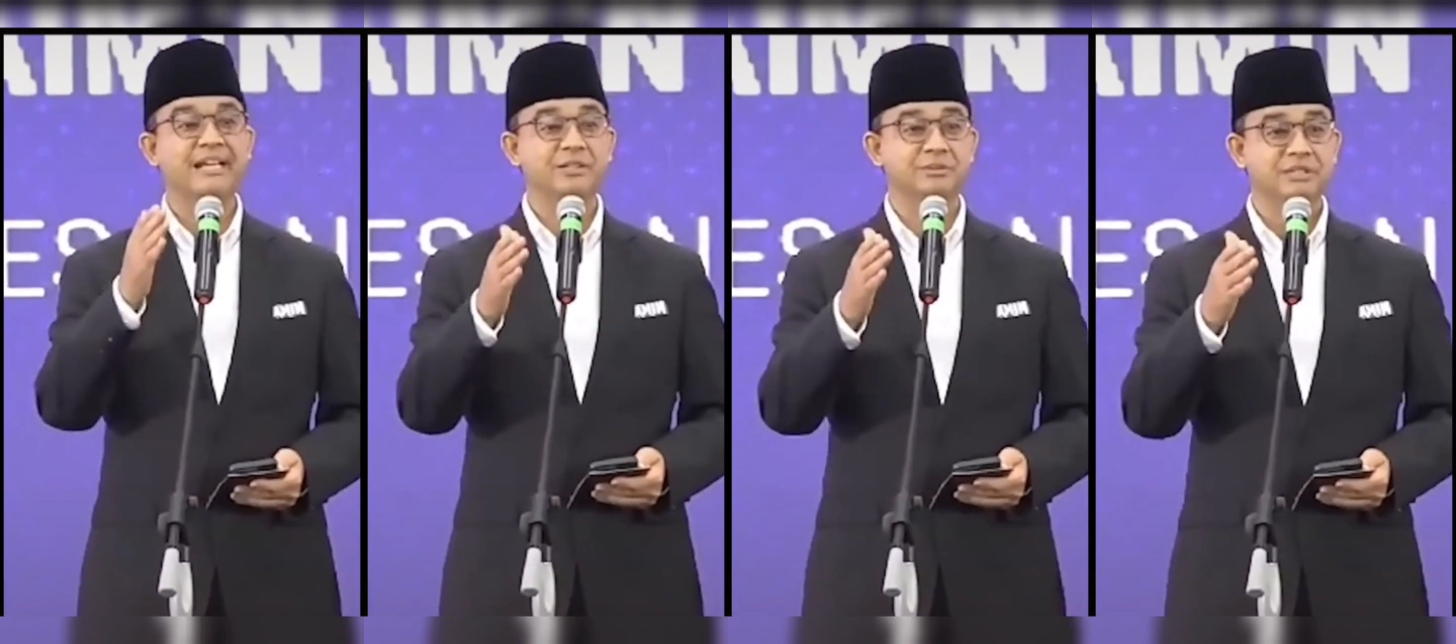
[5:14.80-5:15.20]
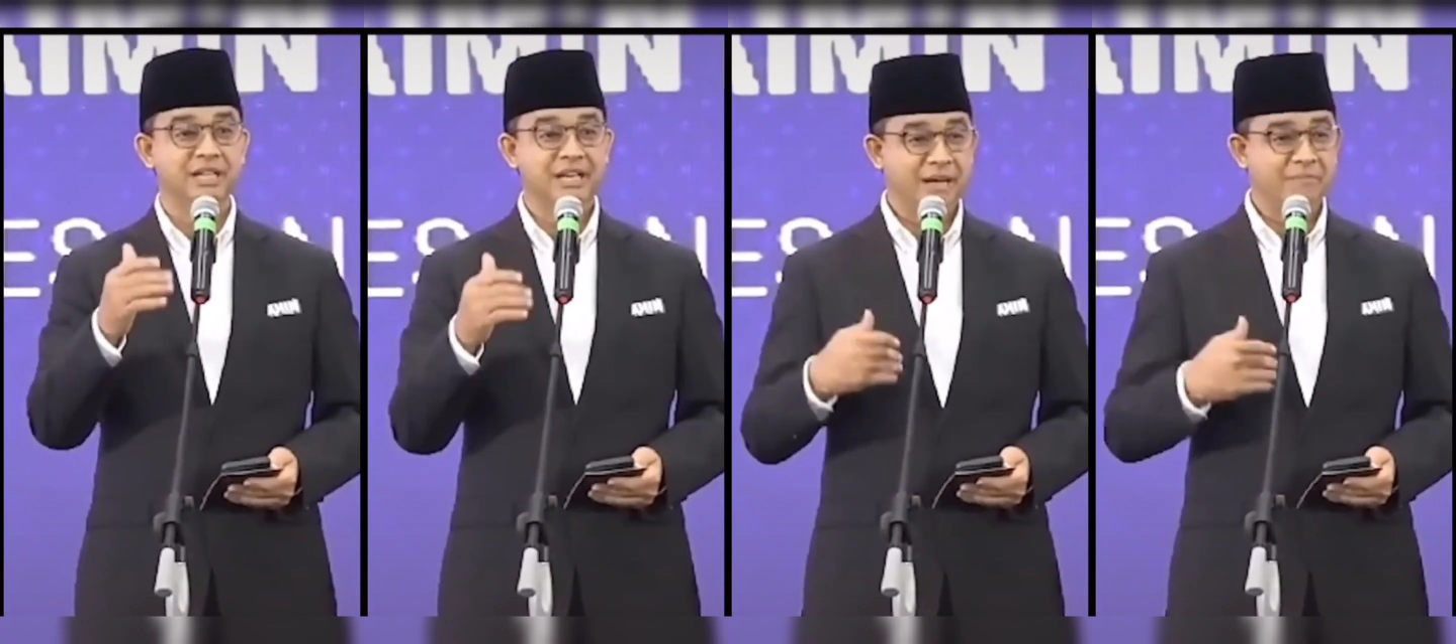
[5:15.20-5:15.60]
itu.
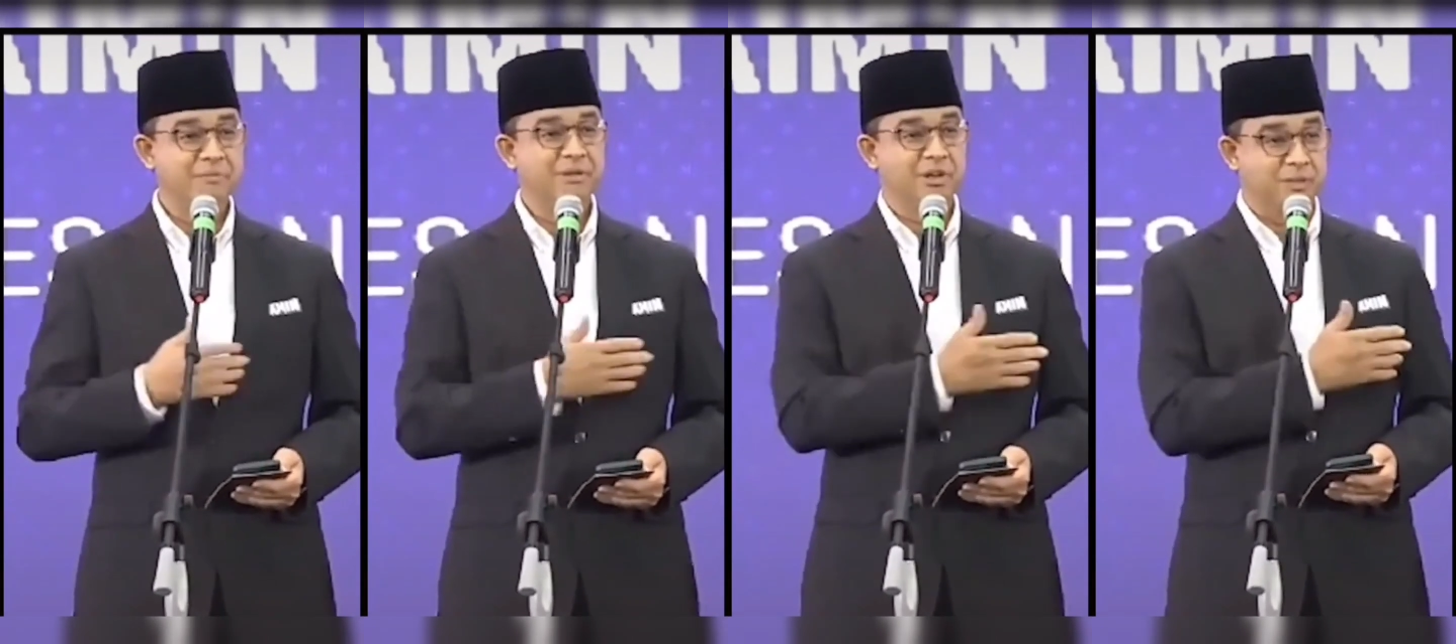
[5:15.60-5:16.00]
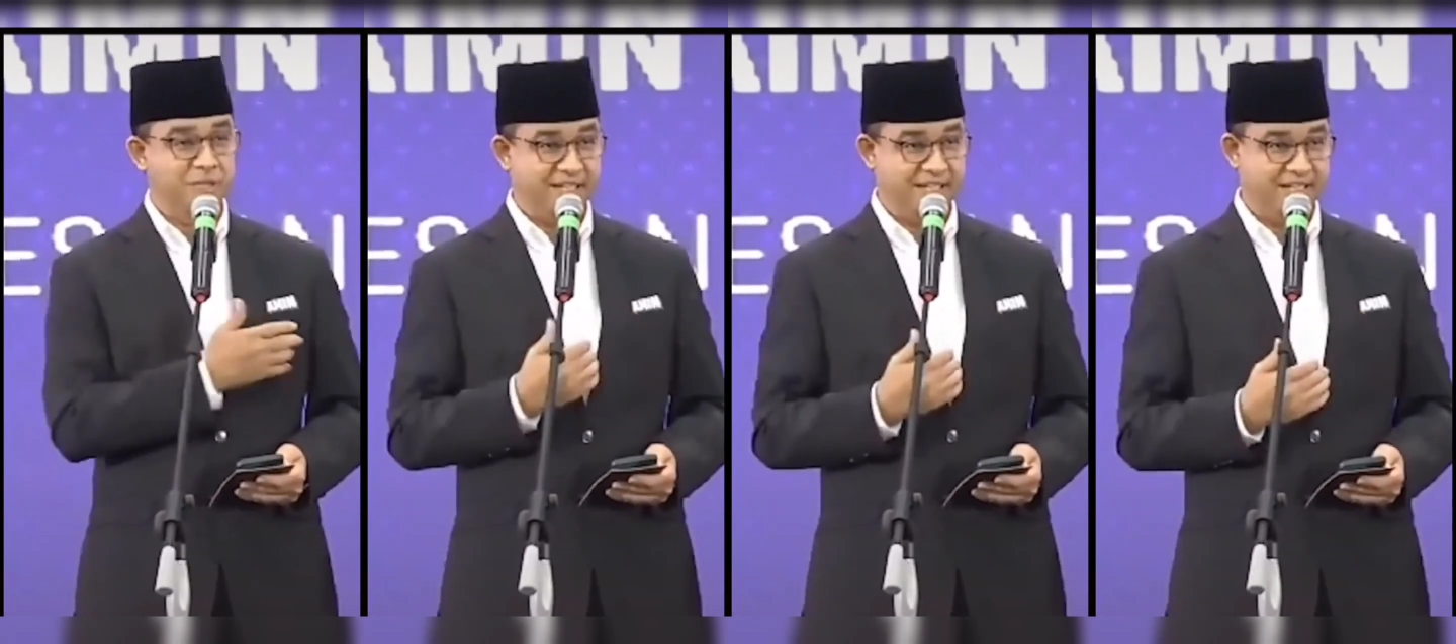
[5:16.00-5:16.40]
Kami
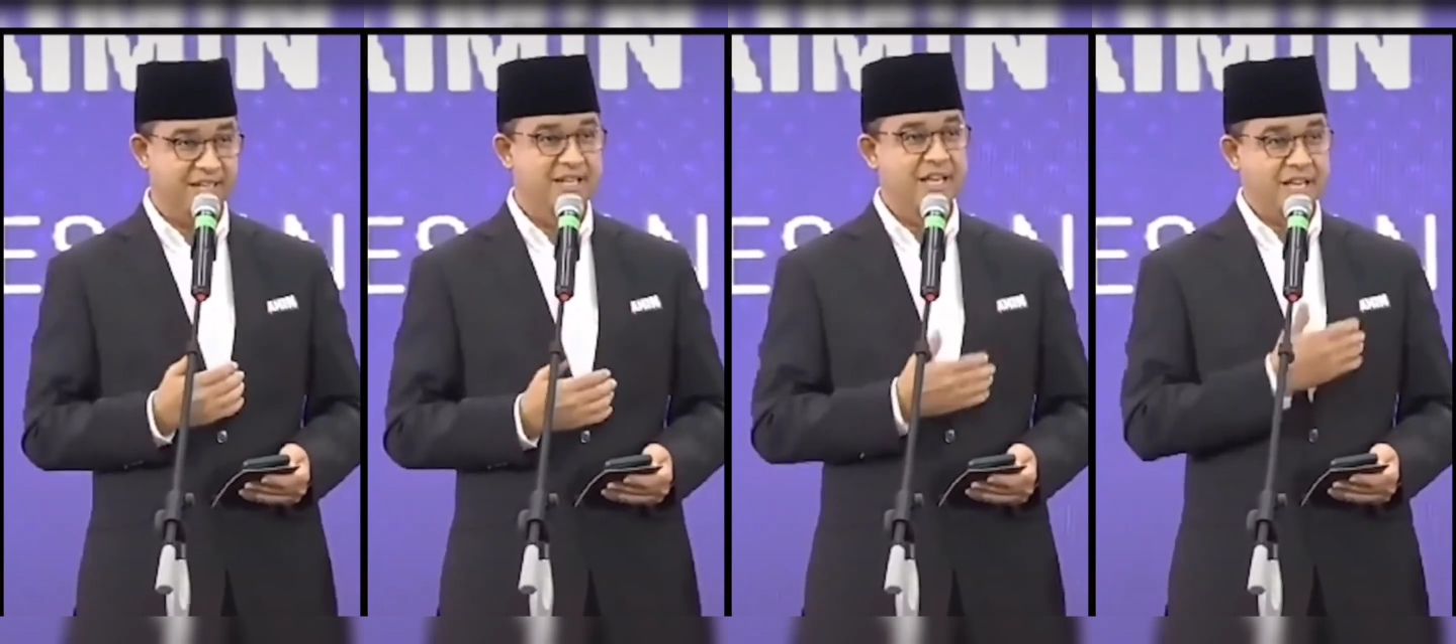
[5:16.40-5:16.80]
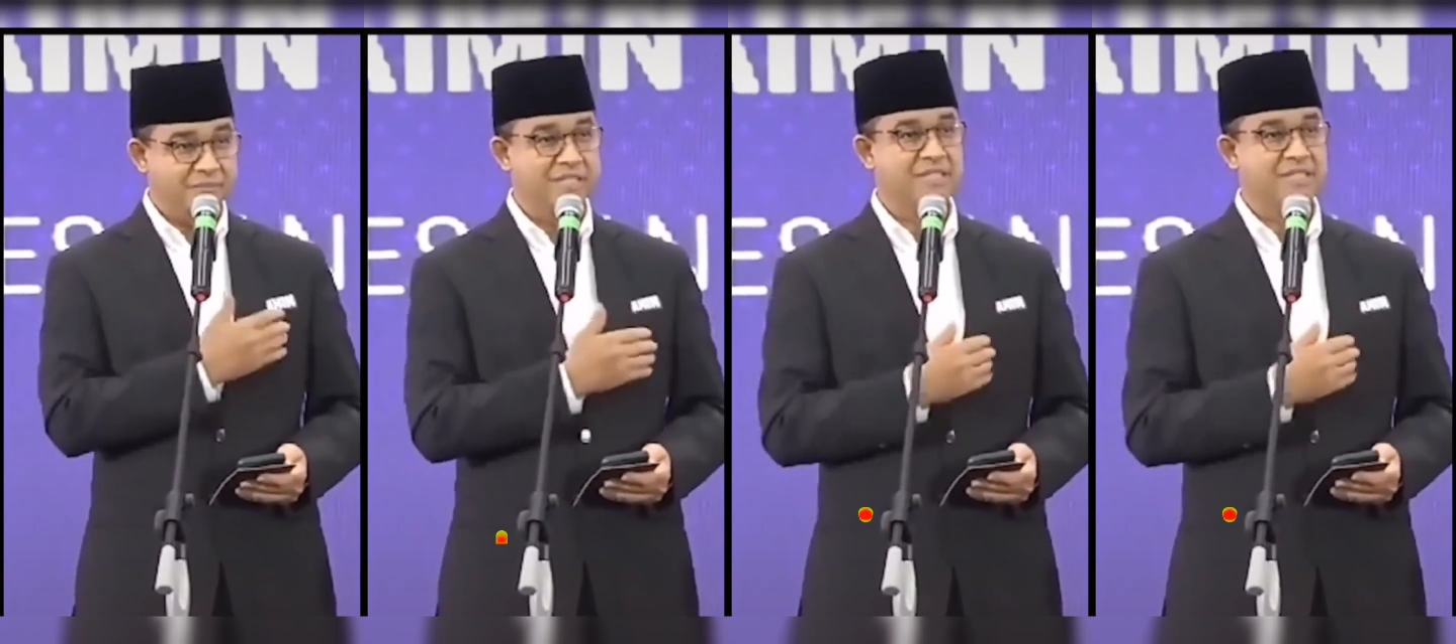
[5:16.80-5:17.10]
berkomitmen kami